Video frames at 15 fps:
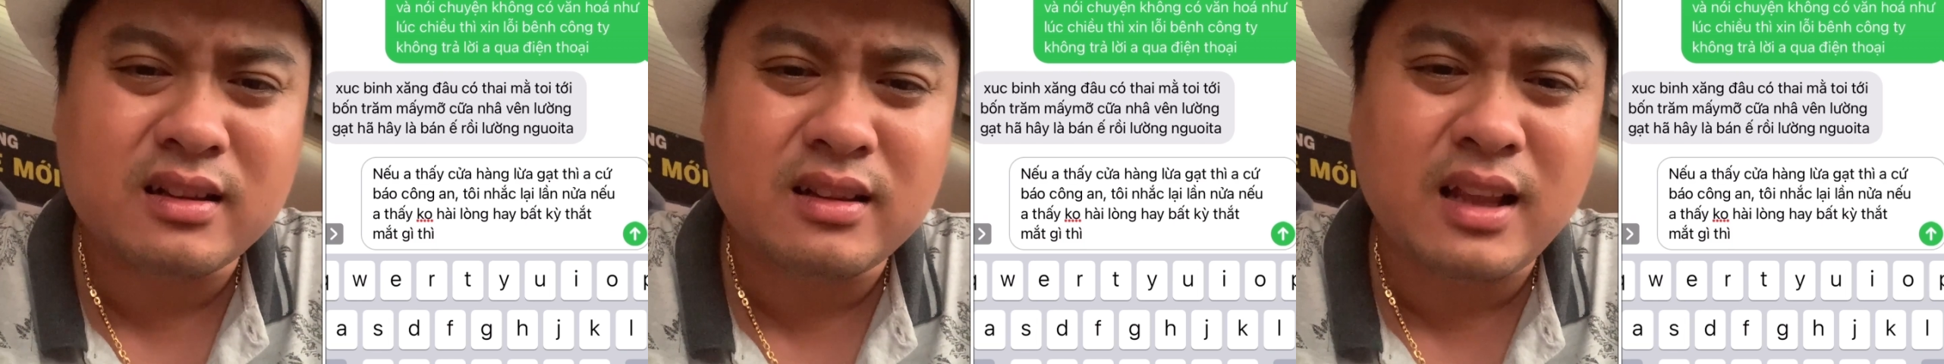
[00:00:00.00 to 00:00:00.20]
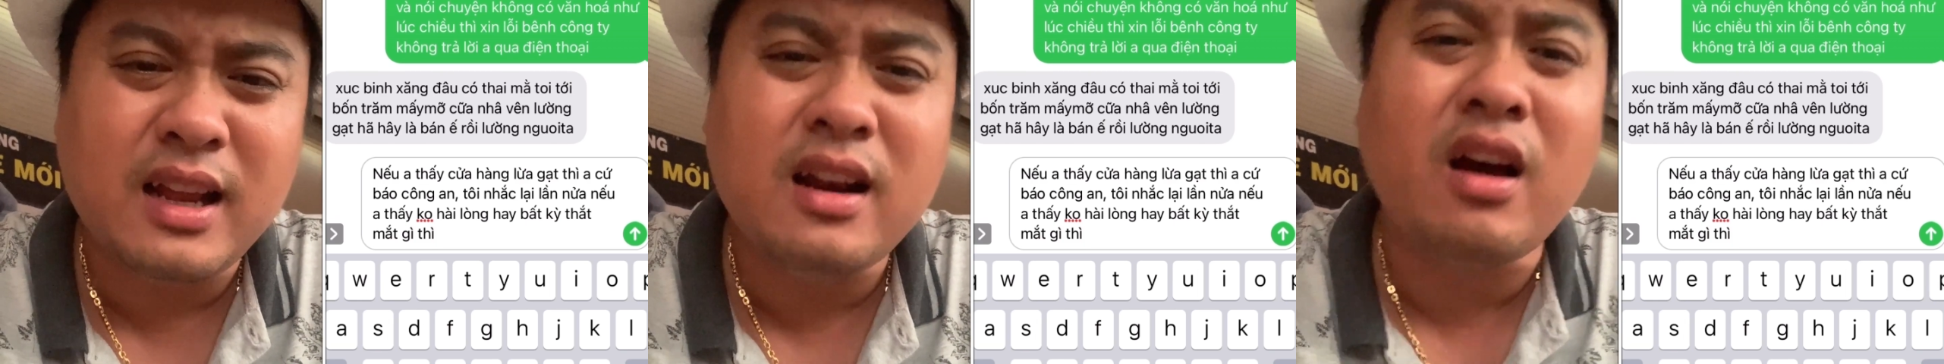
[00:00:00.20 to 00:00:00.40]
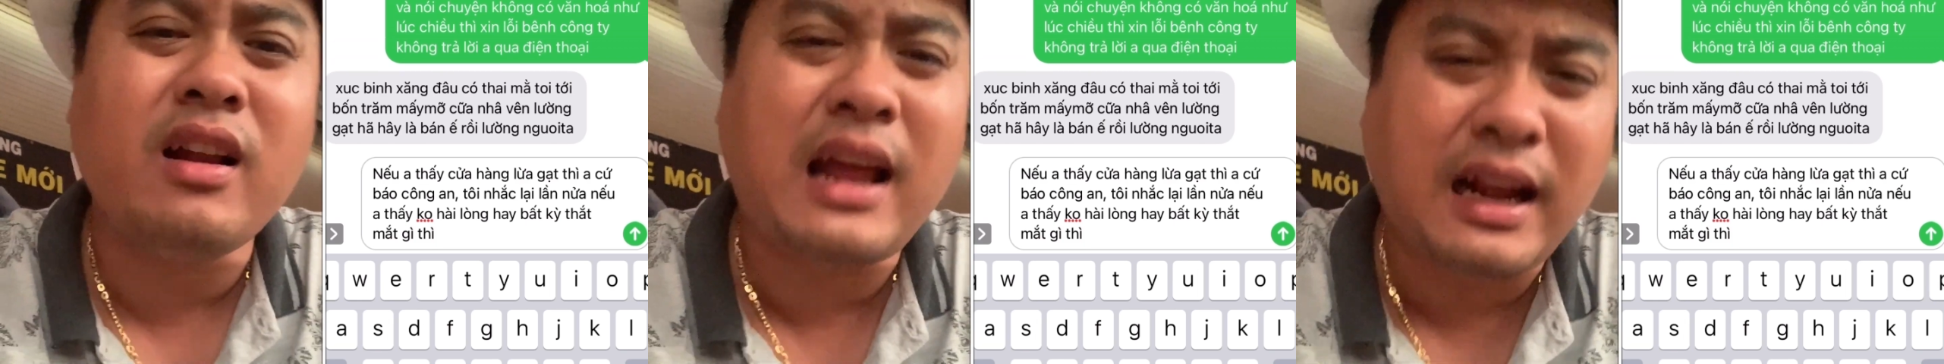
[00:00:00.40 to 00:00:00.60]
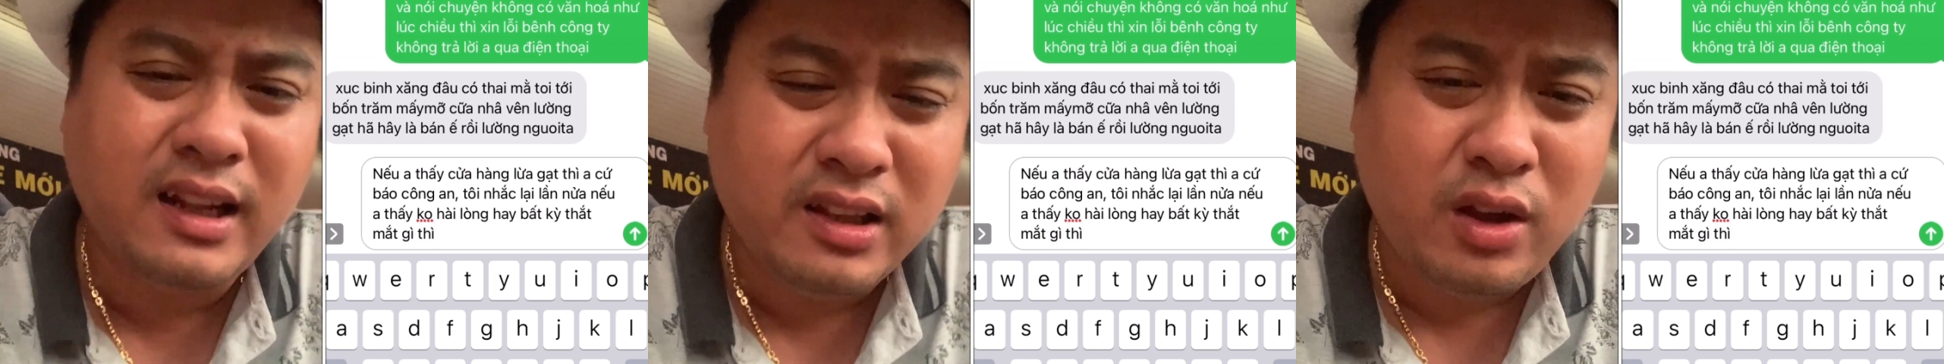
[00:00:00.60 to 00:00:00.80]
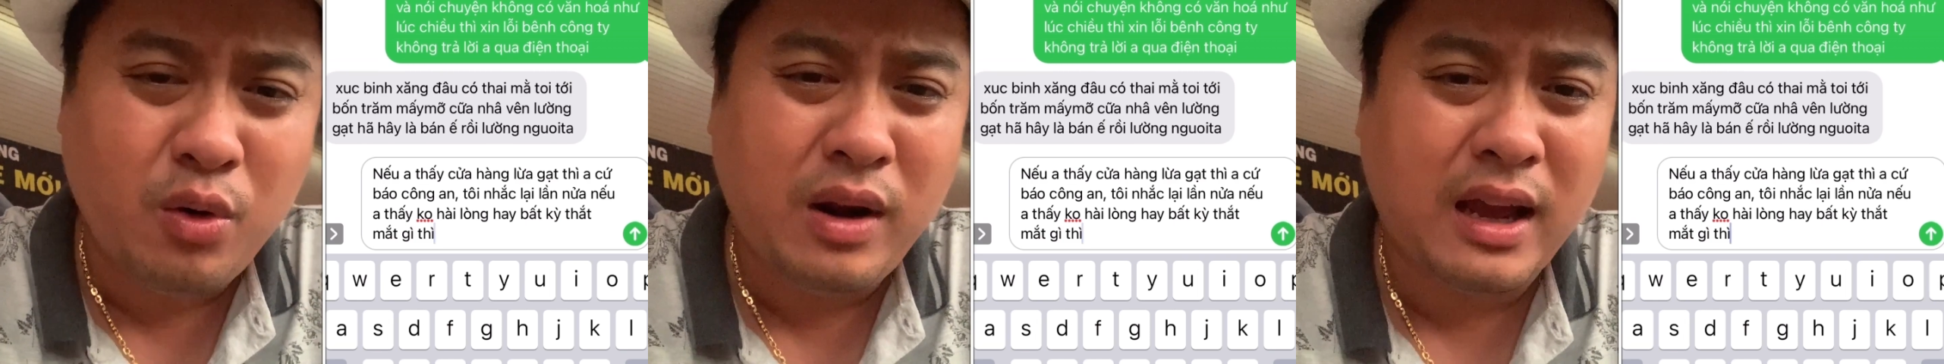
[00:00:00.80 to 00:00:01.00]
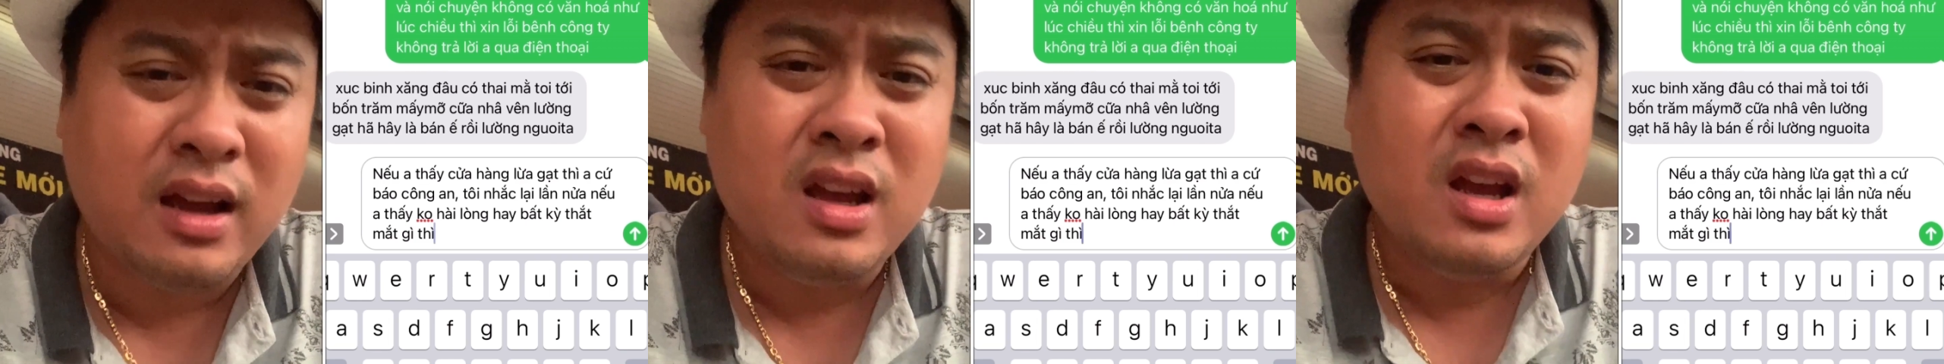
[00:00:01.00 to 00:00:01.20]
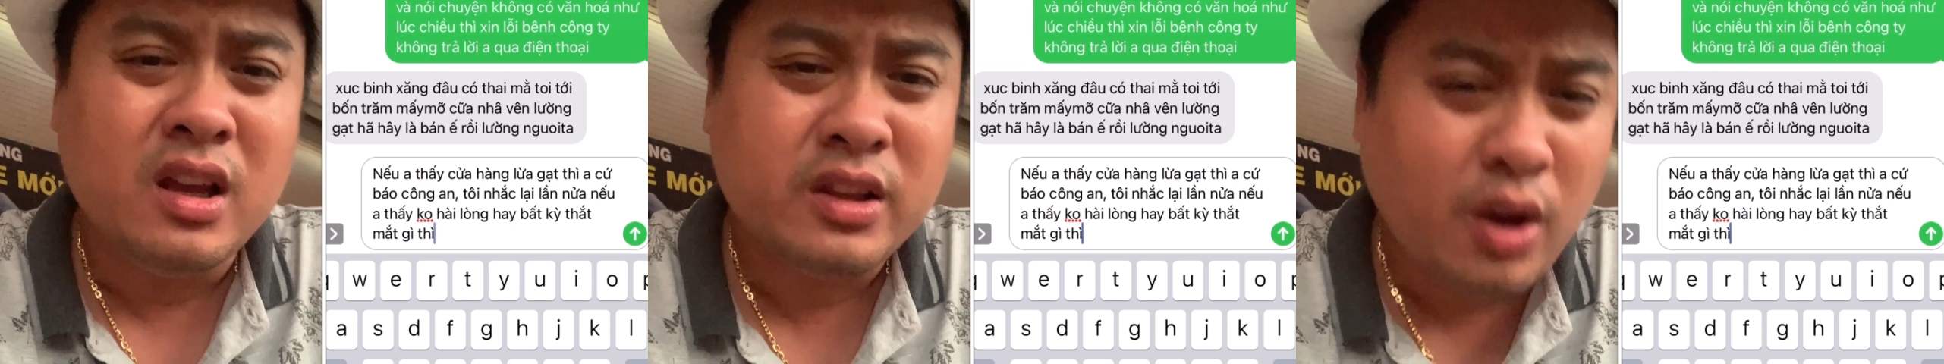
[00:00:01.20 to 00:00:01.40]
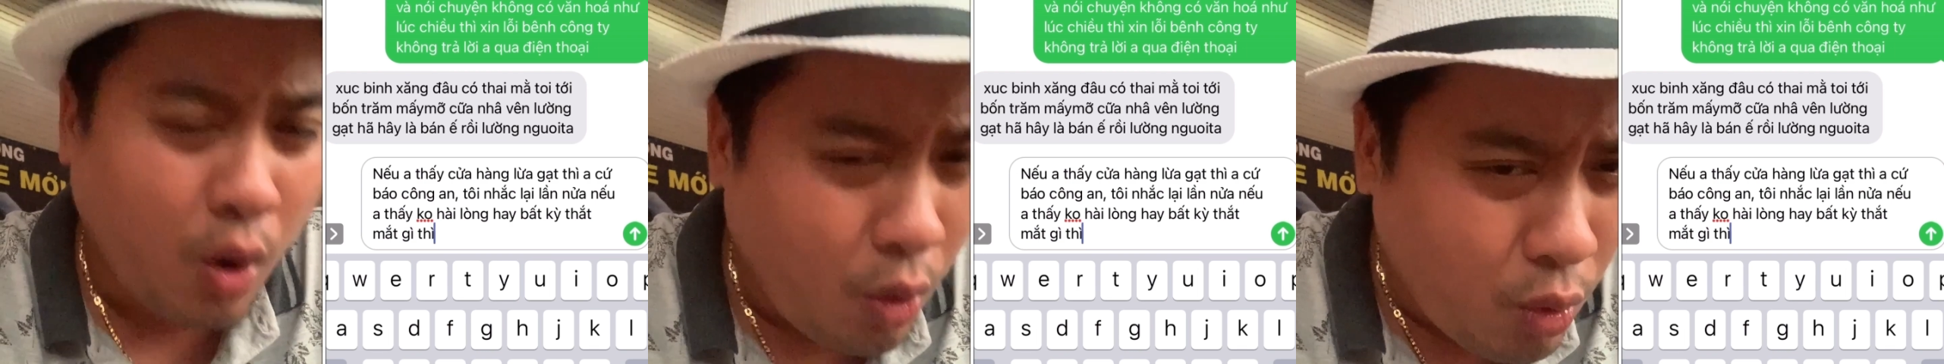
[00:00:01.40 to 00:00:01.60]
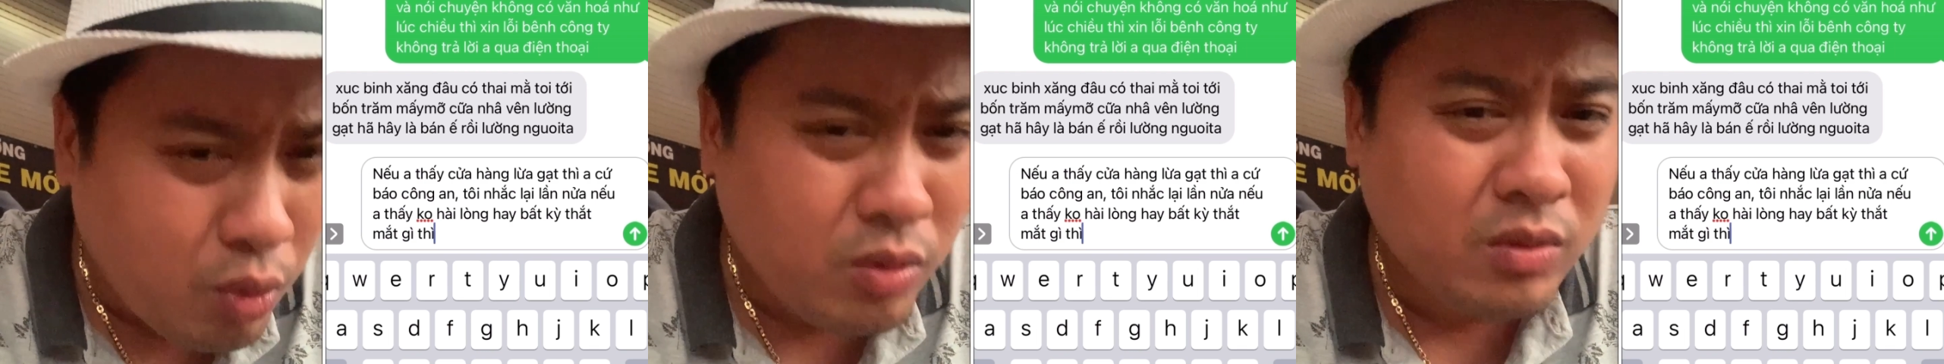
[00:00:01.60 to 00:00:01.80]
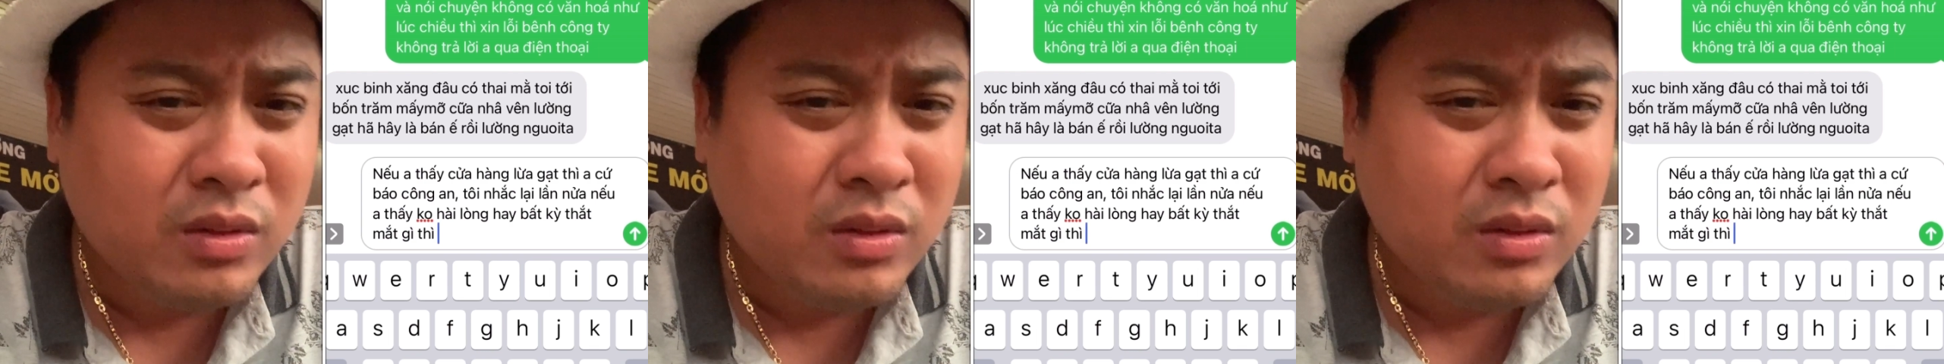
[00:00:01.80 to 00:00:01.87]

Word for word: tôi nói thẳng với chú nè chú